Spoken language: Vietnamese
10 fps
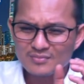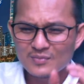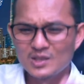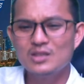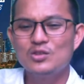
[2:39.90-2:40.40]

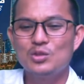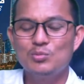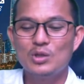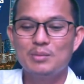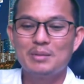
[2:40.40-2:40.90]
dương cho
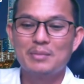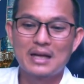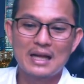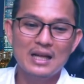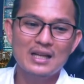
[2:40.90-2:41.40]
mua điện ban mặt
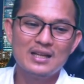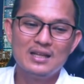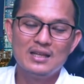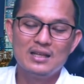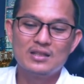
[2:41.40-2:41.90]
khai
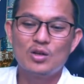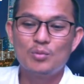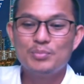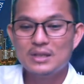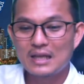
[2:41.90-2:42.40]
rồi
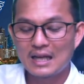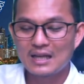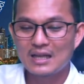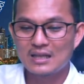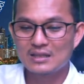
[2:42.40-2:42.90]
gọi bị
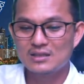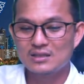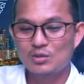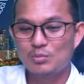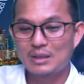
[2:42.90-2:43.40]
khai à năng
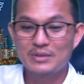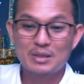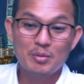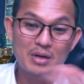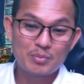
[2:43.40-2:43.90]
dương xong một tàu
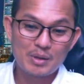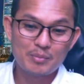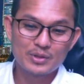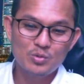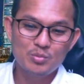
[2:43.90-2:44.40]
chéo ban đọc hẻm
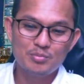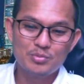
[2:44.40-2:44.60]
mình tụ